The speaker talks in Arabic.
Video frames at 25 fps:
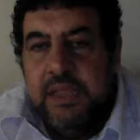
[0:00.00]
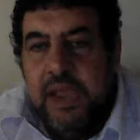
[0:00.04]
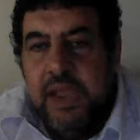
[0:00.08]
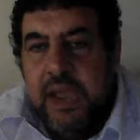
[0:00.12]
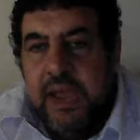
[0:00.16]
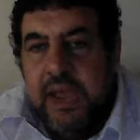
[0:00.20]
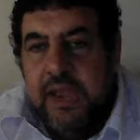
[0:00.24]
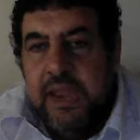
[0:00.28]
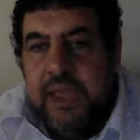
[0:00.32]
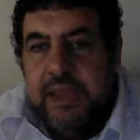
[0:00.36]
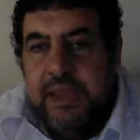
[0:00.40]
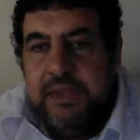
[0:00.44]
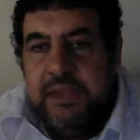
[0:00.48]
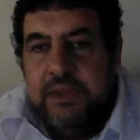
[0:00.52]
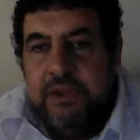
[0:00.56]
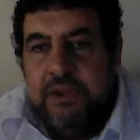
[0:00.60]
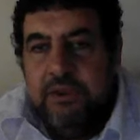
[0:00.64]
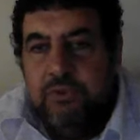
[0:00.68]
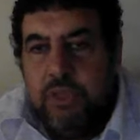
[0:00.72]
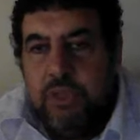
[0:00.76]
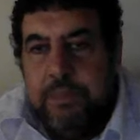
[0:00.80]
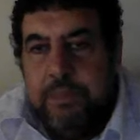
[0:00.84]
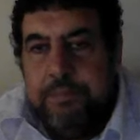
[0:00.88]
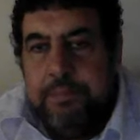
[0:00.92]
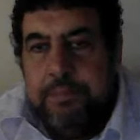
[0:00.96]
على أن
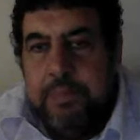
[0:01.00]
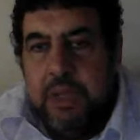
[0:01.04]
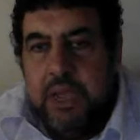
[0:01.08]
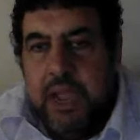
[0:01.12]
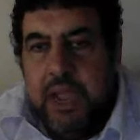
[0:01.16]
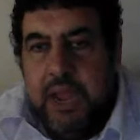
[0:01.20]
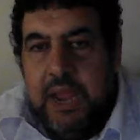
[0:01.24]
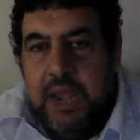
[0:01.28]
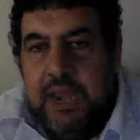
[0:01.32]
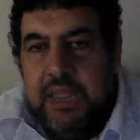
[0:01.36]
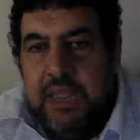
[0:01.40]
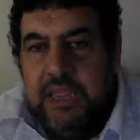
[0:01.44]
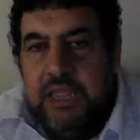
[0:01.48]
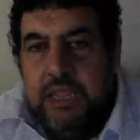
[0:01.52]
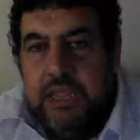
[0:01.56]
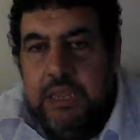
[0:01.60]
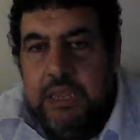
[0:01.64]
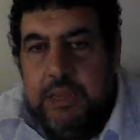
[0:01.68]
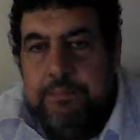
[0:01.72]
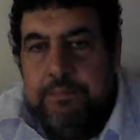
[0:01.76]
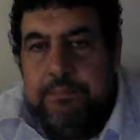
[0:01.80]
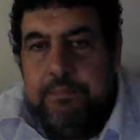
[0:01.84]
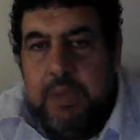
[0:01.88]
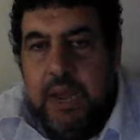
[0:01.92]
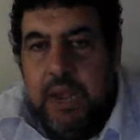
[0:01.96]
يطبق
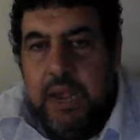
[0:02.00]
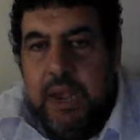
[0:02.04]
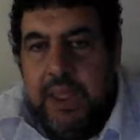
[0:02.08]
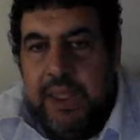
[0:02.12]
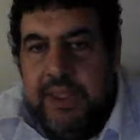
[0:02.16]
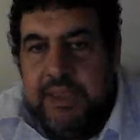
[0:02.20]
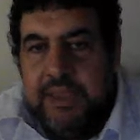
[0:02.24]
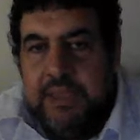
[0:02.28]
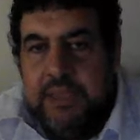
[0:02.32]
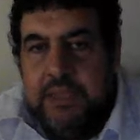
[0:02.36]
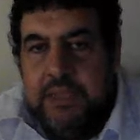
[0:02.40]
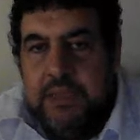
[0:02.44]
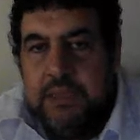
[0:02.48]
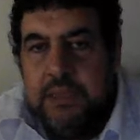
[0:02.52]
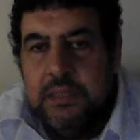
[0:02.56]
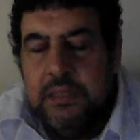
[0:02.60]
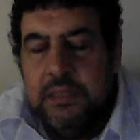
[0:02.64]
عليهم الحجر